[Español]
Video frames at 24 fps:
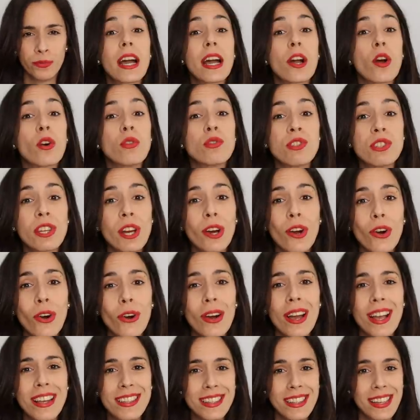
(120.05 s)
Te
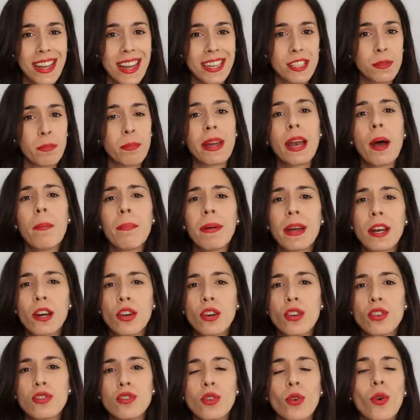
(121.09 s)
aconsejo snacks para
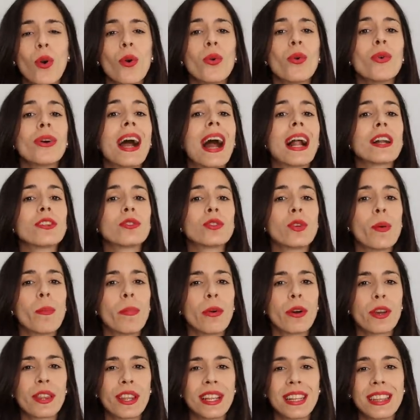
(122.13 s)
perros con un alto
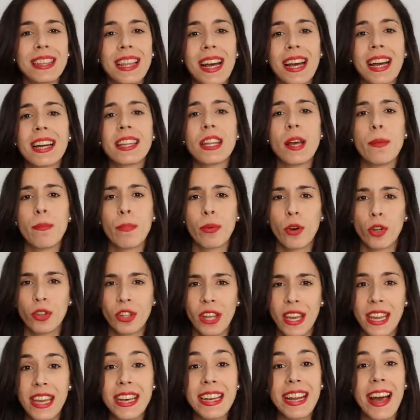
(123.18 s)
porcentaje de
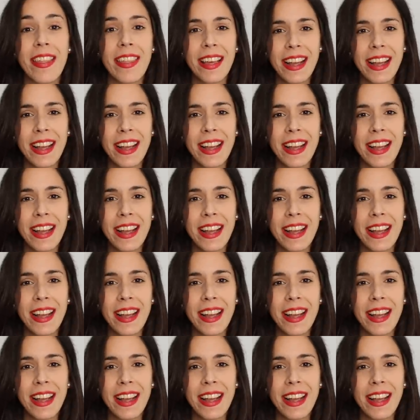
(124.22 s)
proteína,